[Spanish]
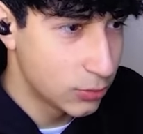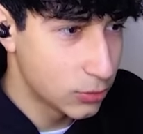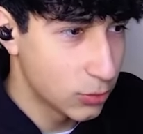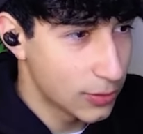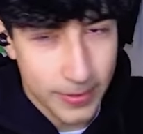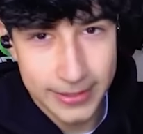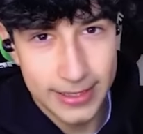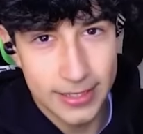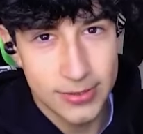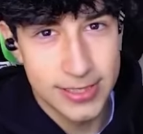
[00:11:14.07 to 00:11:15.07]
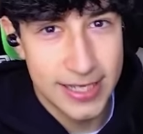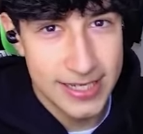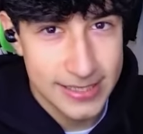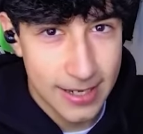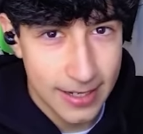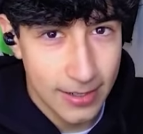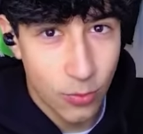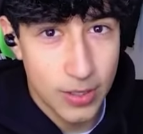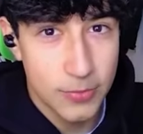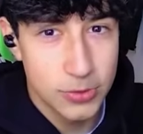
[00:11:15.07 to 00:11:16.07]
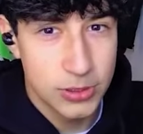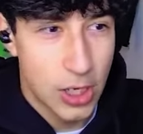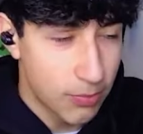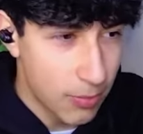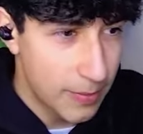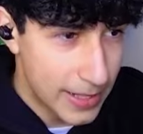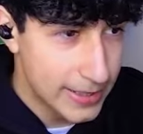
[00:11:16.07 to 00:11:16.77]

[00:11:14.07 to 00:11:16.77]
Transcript: y tu comentario si quieres que juguemos todo Puppy